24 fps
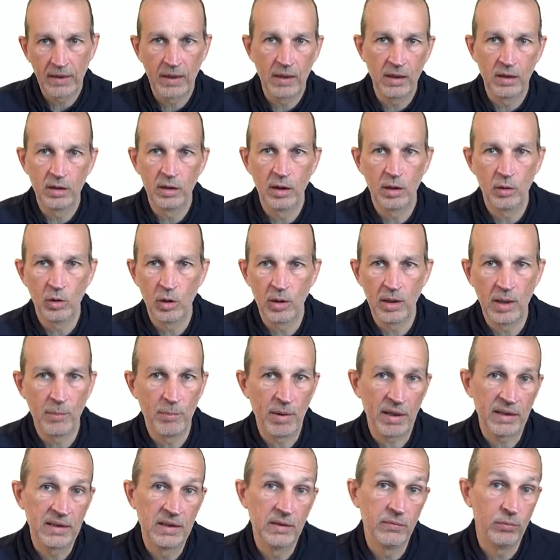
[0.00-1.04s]
la
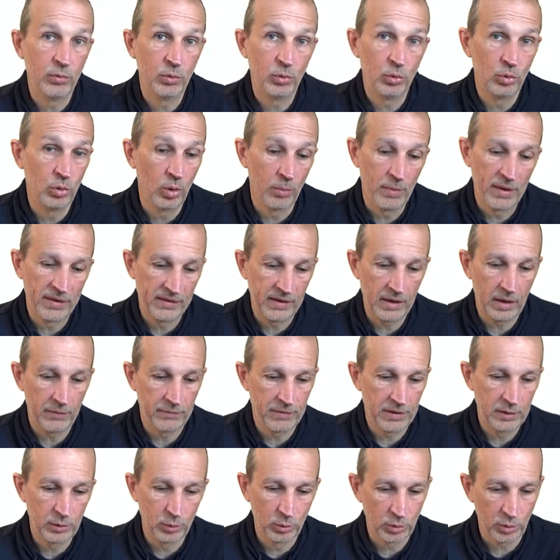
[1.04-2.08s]
partie future, bah, c'est la
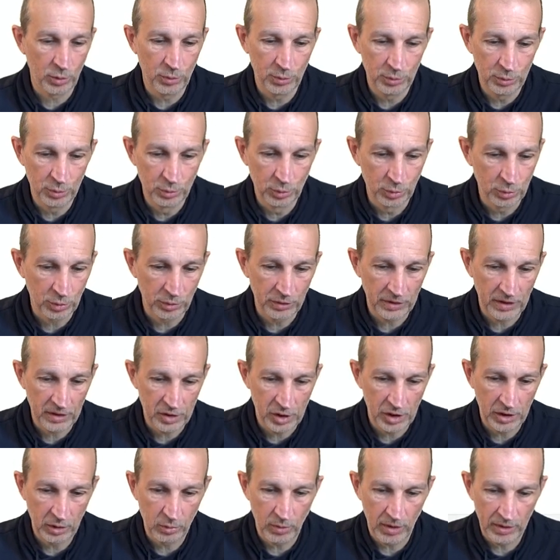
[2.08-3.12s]
fin de notre, de notre
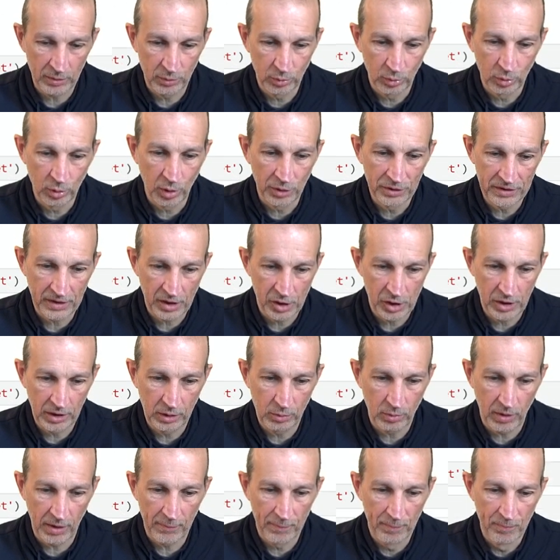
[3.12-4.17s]
trajectoire, une grande
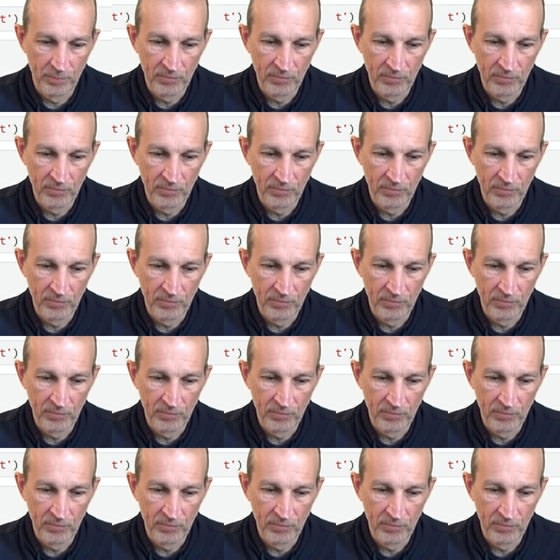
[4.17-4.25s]
trajectoire.